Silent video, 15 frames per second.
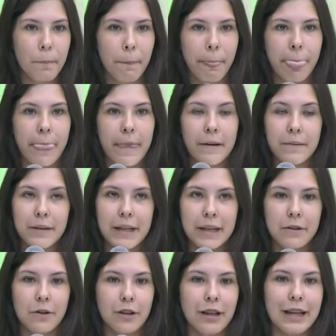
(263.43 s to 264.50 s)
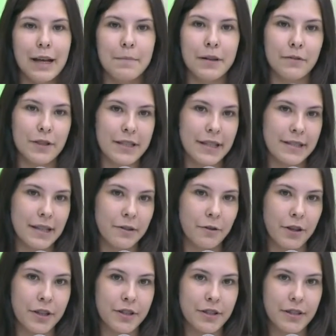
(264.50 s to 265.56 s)
Então eu quero colocar para você essa
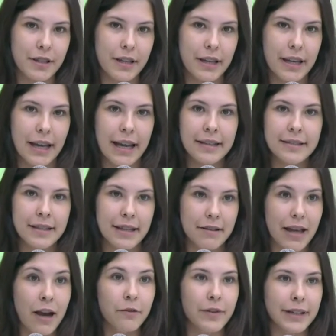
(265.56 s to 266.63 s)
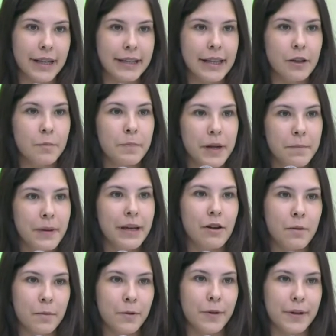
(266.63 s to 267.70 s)
noite. Esse é o verdadeiro primeiro
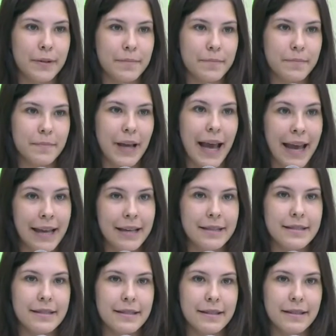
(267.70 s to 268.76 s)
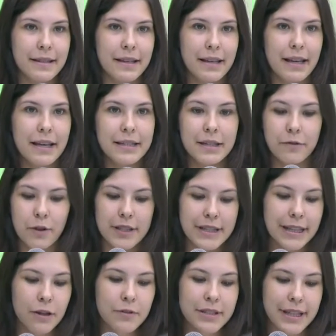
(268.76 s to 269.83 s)
amor. É esse. Se
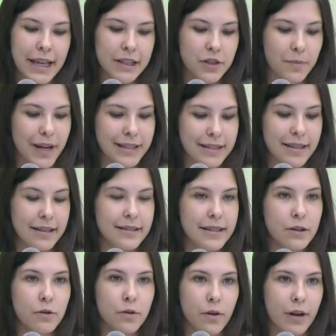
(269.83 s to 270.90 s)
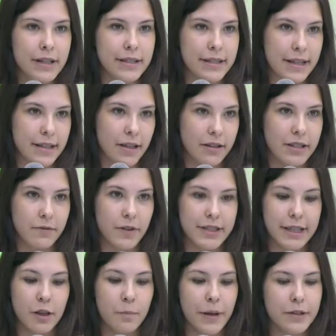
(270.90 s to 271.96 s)
você não sente mais essas cinco coisas aqui, ó, se
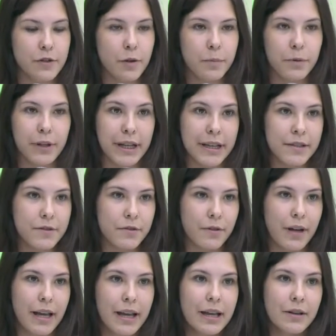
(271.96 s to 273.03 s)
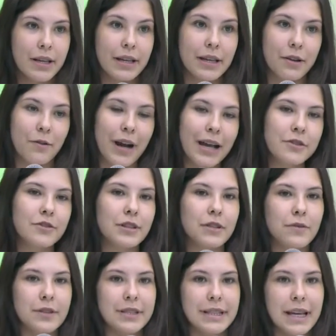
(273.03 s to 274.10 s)
você não passou por isso, eu acho
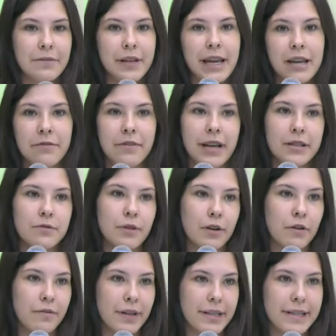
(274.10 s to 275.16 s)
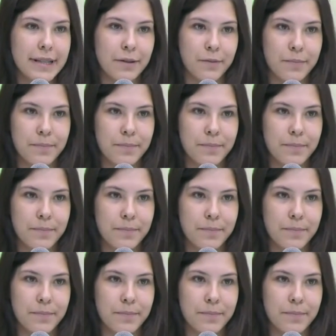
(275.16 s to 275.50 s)
que você deve rever a sua conversão.